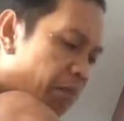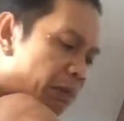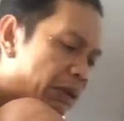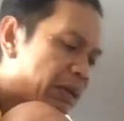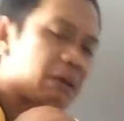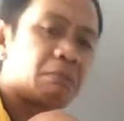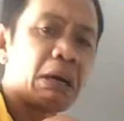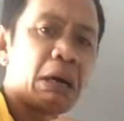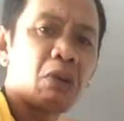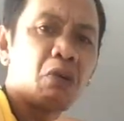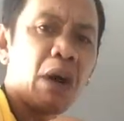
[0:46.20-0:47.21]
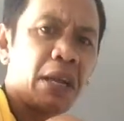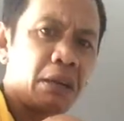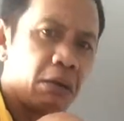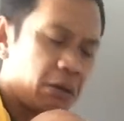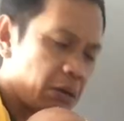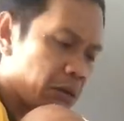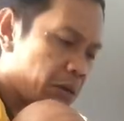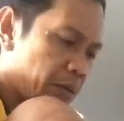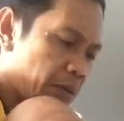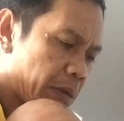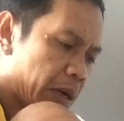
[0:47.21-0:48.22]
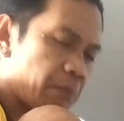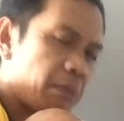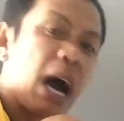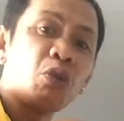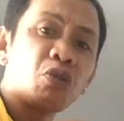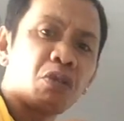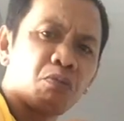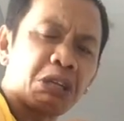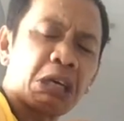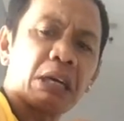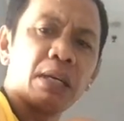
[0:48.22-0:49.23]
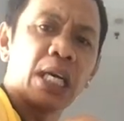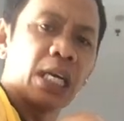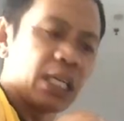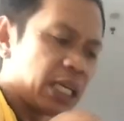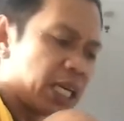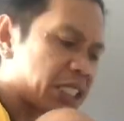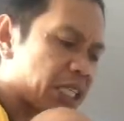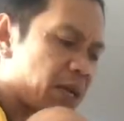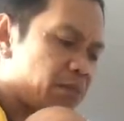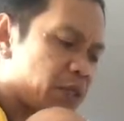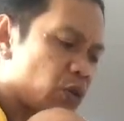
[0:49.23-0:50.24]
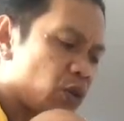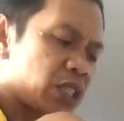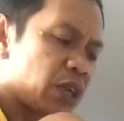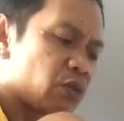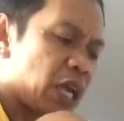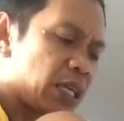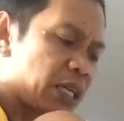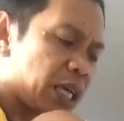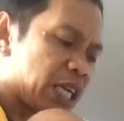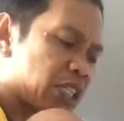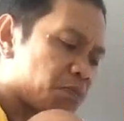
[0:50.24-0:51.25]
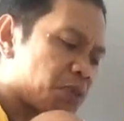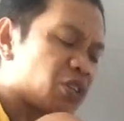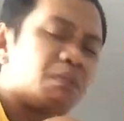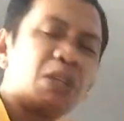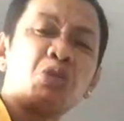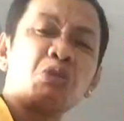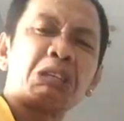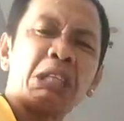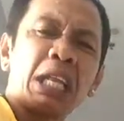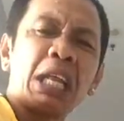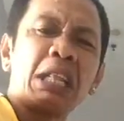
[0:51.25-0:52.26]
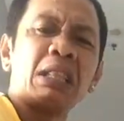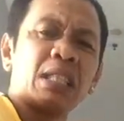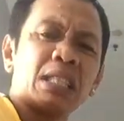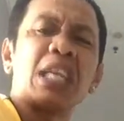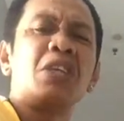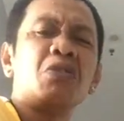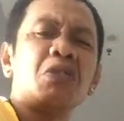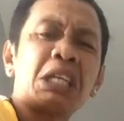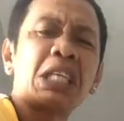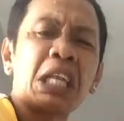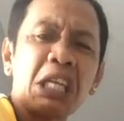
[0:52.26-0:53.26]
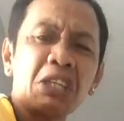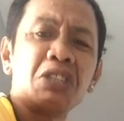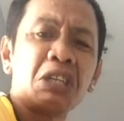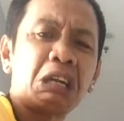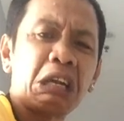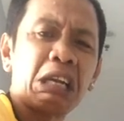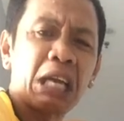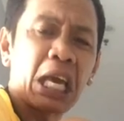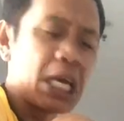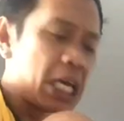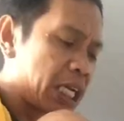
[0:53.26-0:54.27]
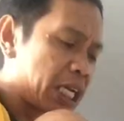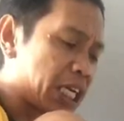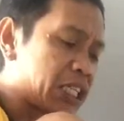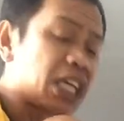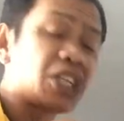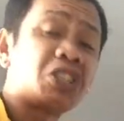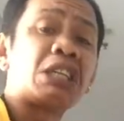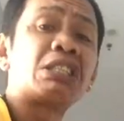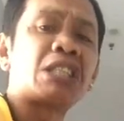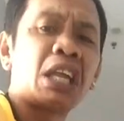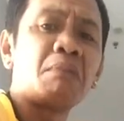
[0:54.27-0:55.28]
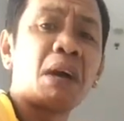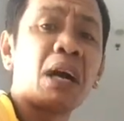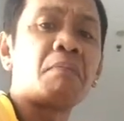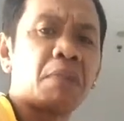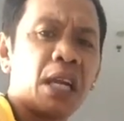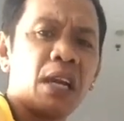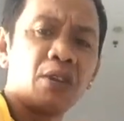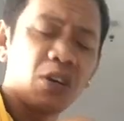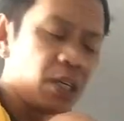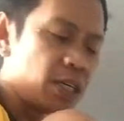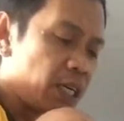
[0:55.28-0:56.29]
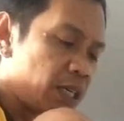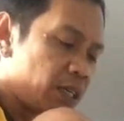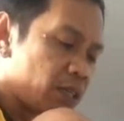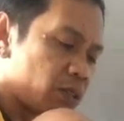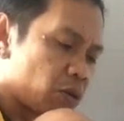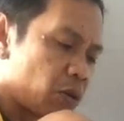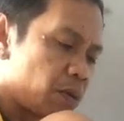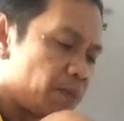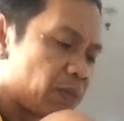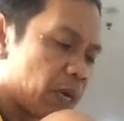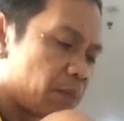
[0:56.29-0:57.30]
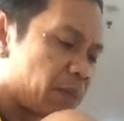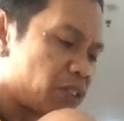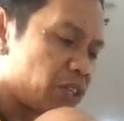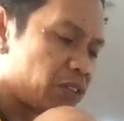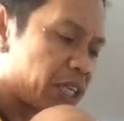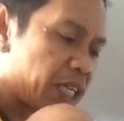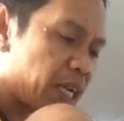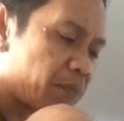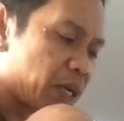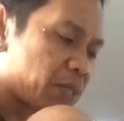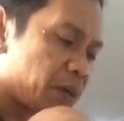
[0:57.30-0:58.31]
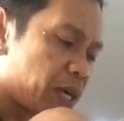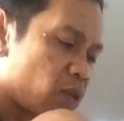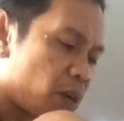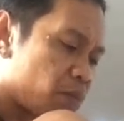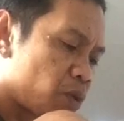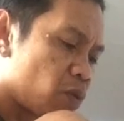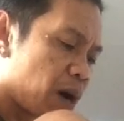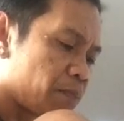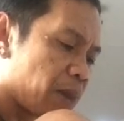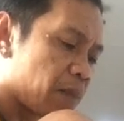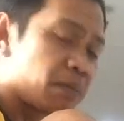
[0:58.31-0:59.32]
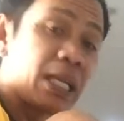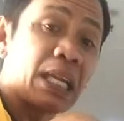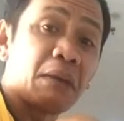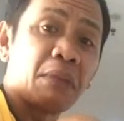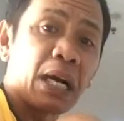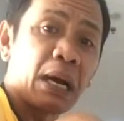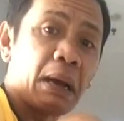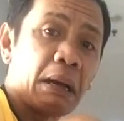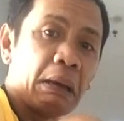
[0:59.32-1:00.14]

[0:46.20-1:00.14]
apil ng mga kuan, mga maot sa SM Song Shop, uh, ah, special mention sa tanan, sa inyo na ni tanan in general kay nagitay chance tanan mga pil, no? So, ang pageant to di lang para sa mga gwapa-gwapa, pil na mga